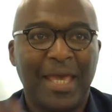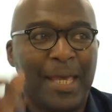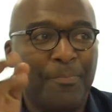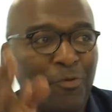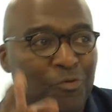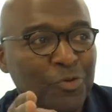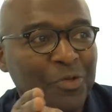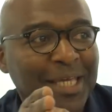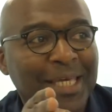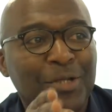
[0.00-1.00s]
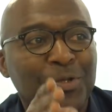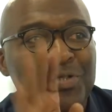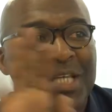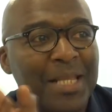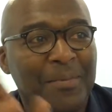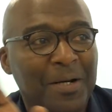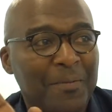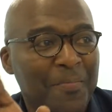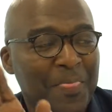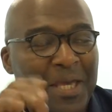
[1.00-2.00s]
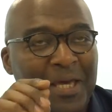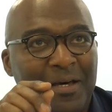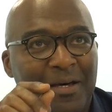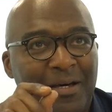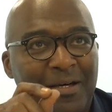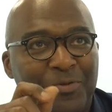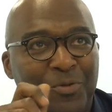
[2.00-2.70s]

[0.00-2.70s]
Et pour vous donner quelques éléments euh,